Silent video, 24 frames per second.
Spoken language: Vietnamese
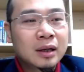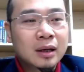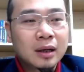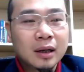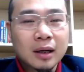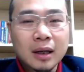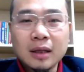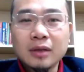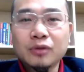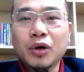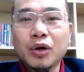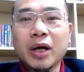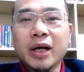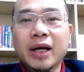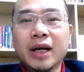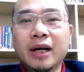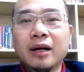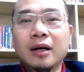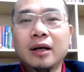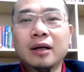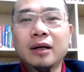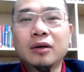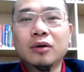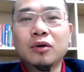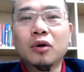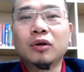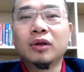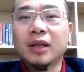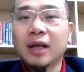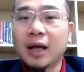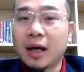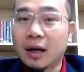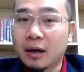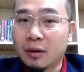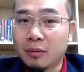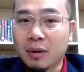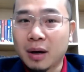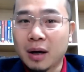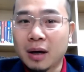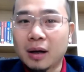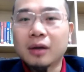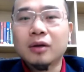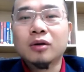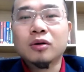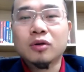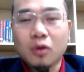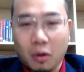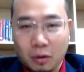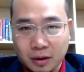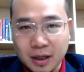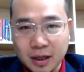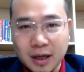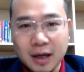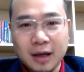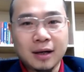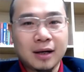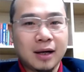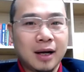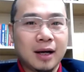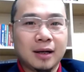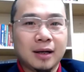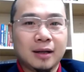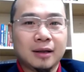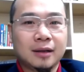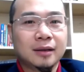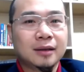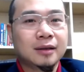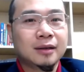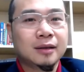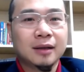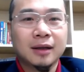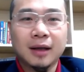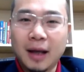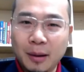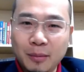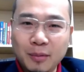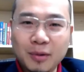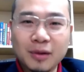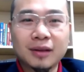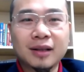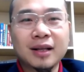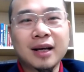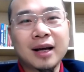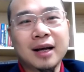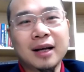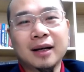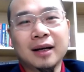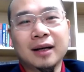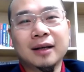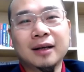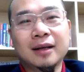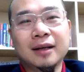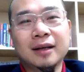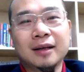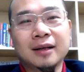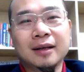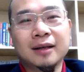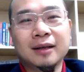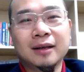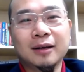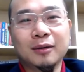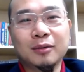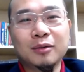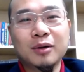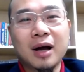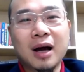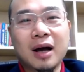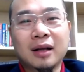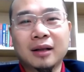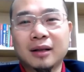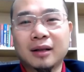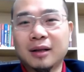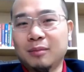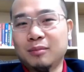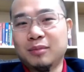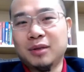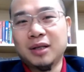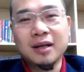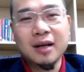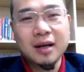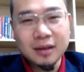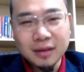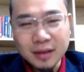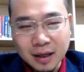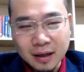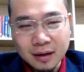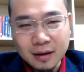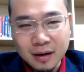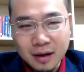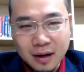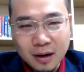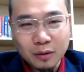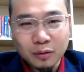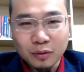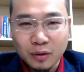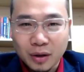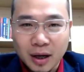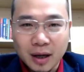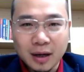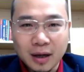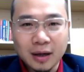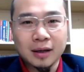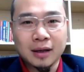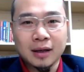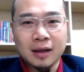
Kinh doanh cái đấy có tiền không ạ? Có tiền nhé, kiếm được tiền. đúng không ạ? Thậm chí là rất nhiều tiền,